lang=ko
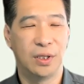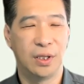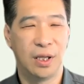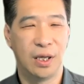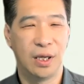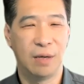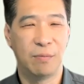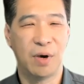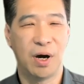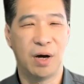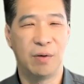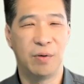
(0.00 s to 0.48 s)

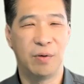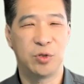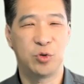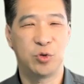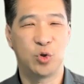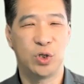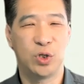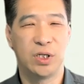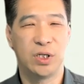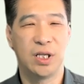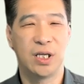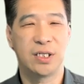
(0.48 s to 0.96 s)
내 마음의
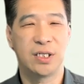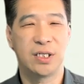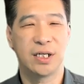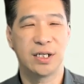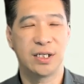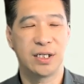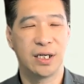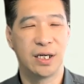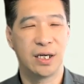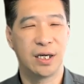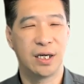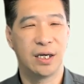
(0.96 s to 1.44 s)
주인의
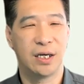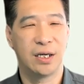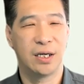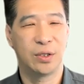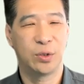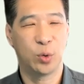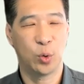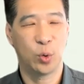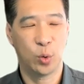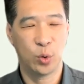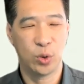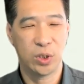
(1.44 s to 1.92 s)
자리에
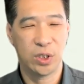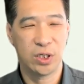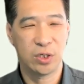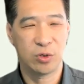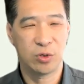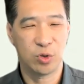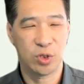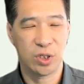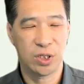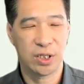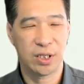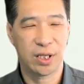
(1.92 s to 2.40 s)
돈이
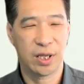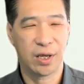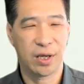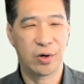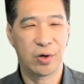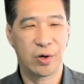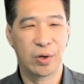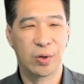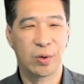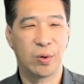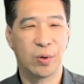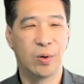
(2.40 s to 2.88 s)
주인이
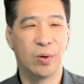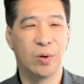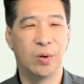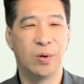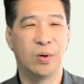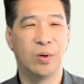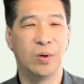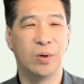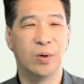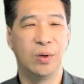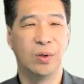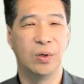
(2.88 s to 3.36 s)
되어 있고
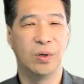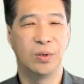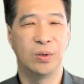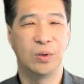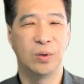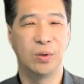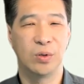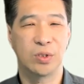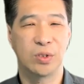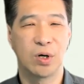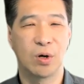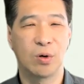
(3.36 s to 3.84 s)

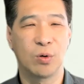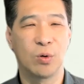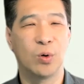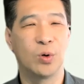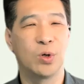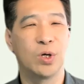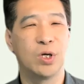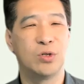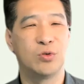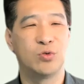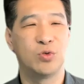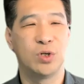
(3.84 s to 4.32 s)
또
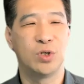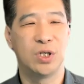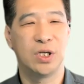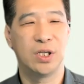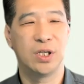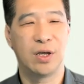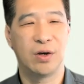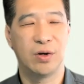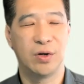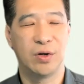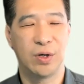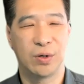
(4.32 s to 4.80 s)
성공이
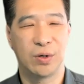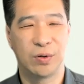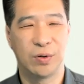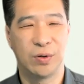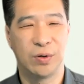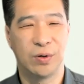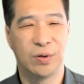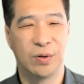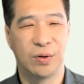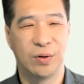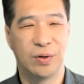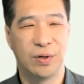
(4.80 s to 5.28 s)
주인이 되어
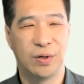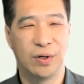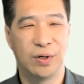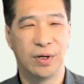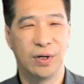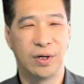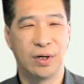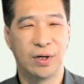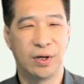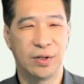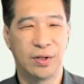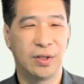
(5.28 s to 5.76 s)
있고
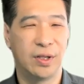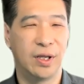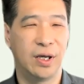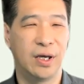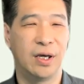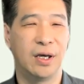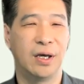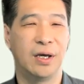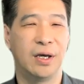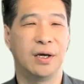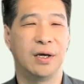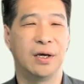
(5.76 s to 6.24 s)

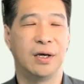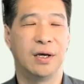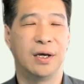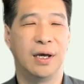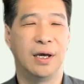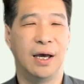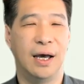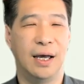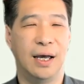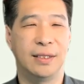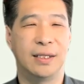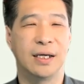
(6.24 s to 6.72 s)
그런데
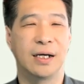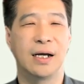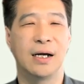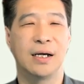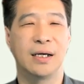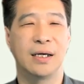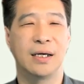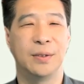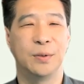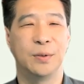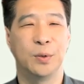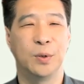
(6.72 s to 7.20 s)

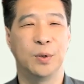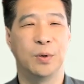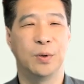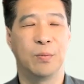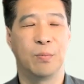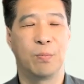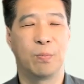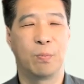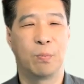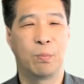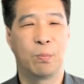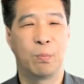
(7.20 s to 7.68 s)
안타깝게도
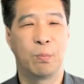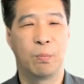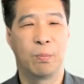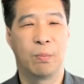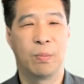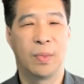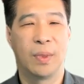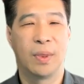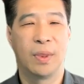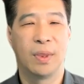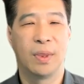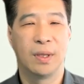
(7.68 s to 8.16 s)

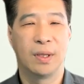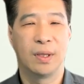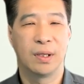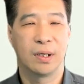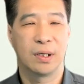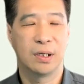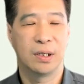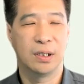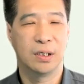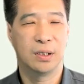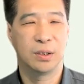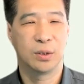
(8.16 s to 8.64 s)

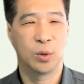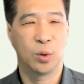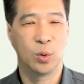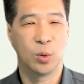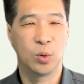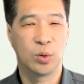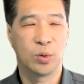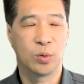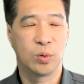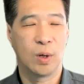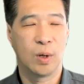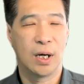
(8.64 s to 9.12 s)
그
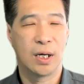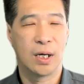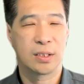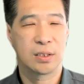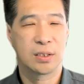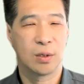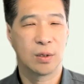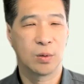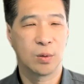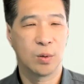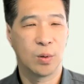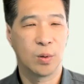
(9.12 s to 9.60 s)
돈과
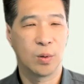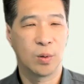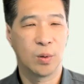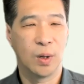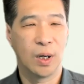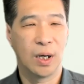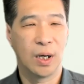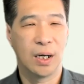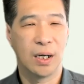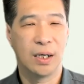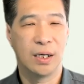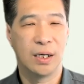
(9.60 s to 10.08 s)

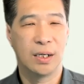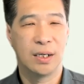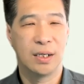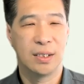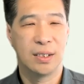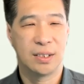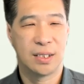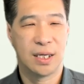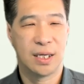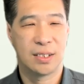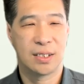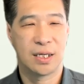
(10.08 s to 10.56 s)
성공과
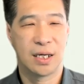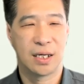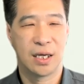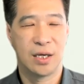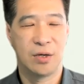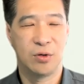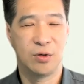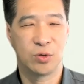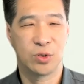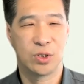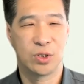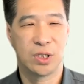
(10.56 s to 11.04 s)

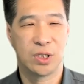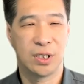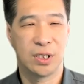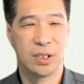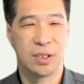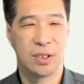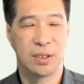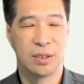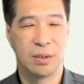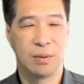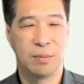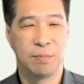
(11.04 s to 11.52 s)
세상의
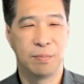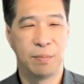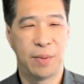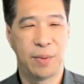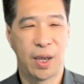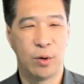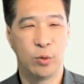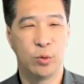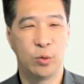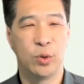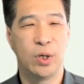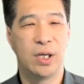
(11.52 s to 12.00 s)
육신,
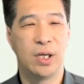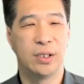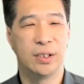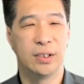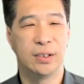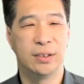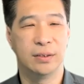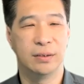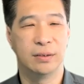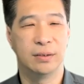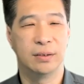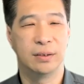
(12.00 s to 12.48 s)

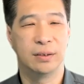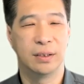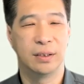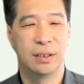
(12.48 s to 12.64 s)
배후에는